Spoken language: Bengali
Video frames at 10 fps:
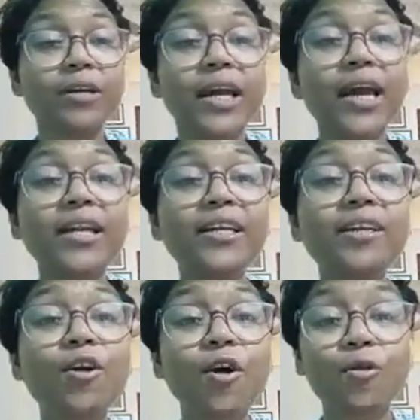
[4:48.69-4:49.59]
জ্ঞানী
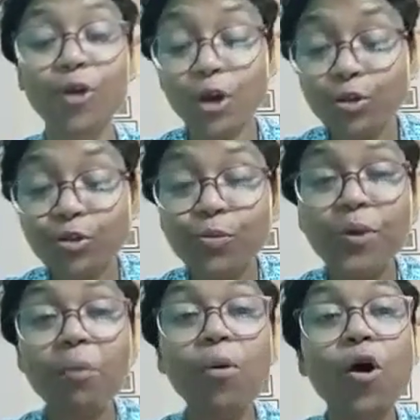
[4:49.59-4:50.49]
নও
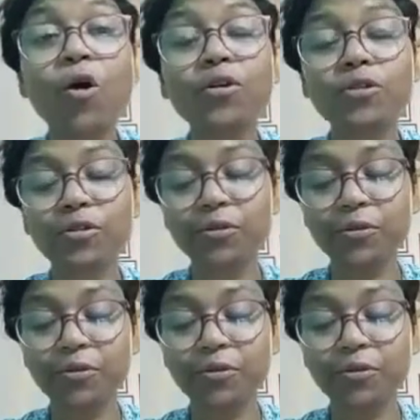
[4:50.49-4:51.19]
তোমরা ভক্ত